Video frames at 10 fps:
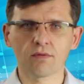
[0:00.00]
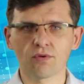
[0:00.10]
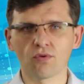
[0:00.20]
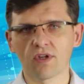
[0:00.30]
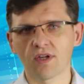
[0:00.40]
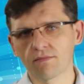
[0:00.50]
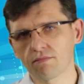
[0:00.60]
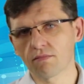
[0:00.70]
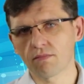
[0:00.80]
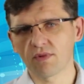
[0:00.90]

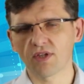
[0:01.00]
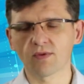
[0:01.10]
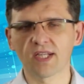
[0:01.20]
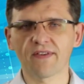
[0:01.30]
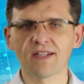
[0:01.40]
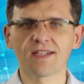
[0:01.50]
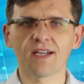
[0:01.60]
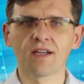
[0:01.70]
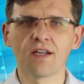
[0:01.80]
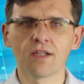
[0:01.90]
który jest uznawany
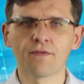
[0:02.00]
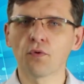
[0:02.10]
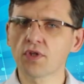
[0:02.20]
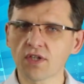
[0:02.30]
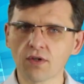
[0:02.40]
za twórcę